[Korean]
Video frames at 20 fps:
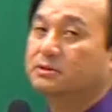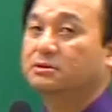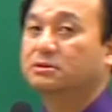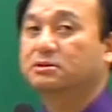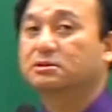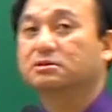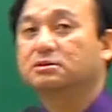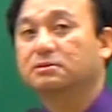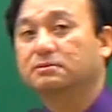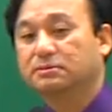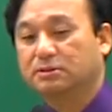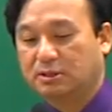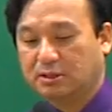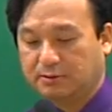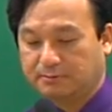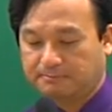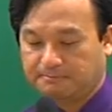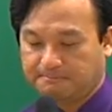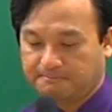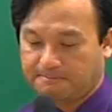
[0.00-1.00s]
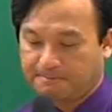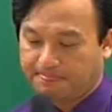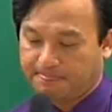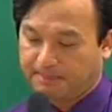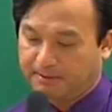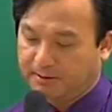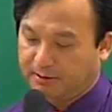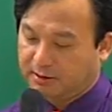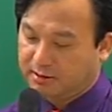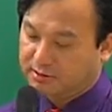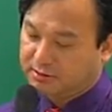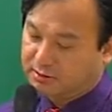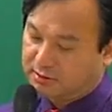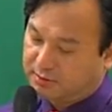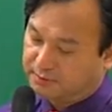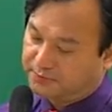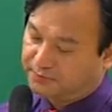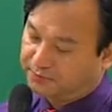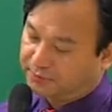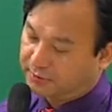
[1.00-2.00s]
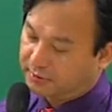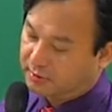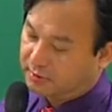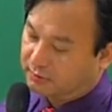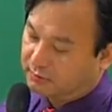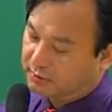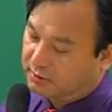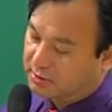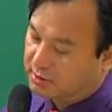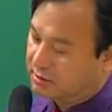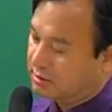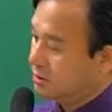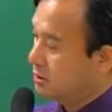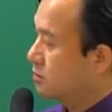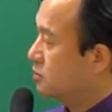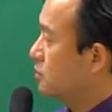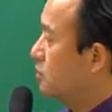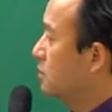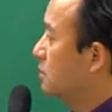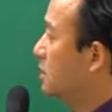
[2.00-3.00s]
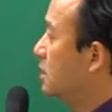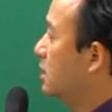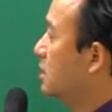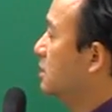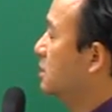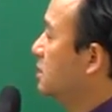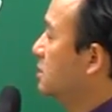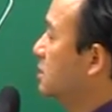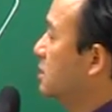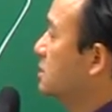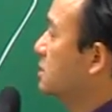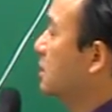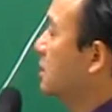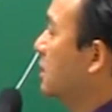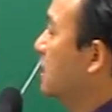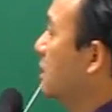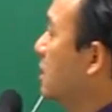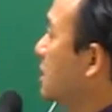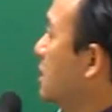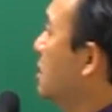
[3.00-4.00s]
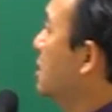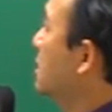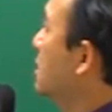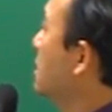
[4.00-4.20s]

드렸을 겁니다. 그래서 우리가 이공간이라는 자체가